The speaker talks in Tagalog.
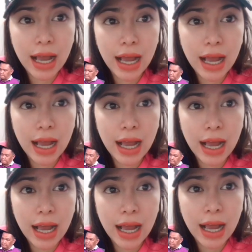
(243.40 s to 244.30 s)

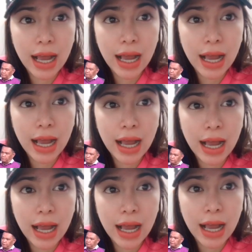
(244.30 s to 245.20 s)
Pero anong dyan sir,
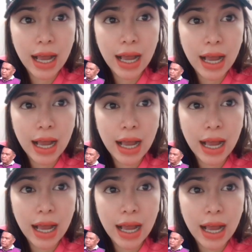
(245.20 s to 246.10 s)
nag-ayos po kami noon.
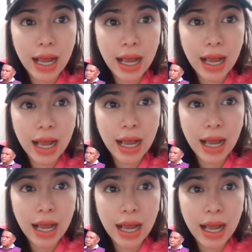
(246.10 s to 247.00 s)

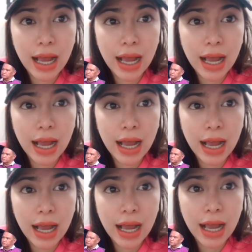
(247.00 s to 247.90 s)
Napaka-imposible po nung
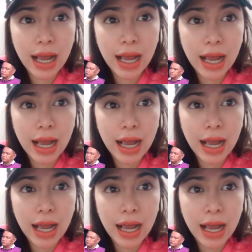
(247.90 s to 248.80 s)
pangyayaring yun sir.
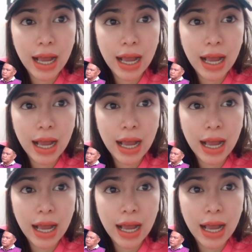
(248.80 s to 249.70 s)
Nag-ayos na kay ni
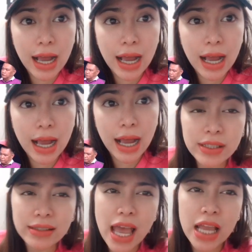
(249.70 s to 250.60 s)
Kate? Opo.
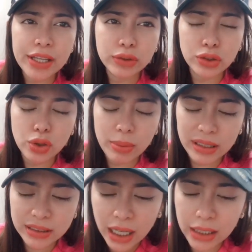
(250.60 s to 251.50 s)
Dahil daw sa sobrang
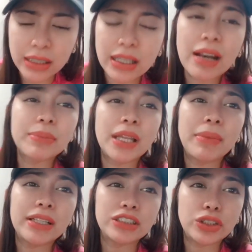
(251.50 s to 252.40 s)
sakit na
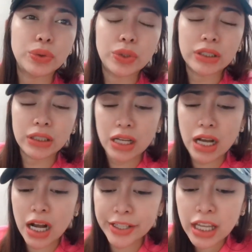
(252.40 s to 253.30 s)
naramdaman ni security
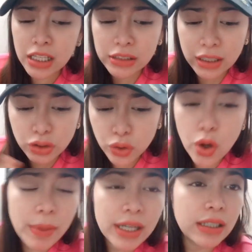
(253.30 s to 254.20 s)
guard, sa
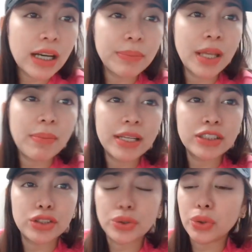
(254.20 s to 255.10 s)
trauma na naramdaman ni
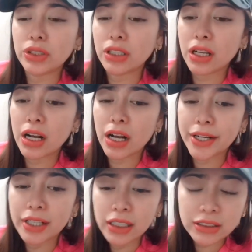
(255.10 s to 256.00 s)
security
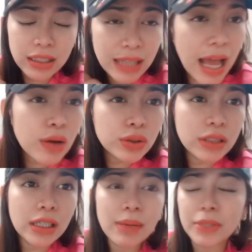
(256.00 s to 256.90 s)
guard, sa takot na
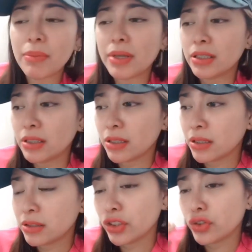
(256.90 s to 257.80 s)
naramdaman ni
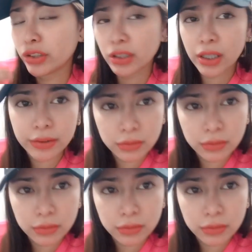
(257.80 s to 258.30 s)
security guard.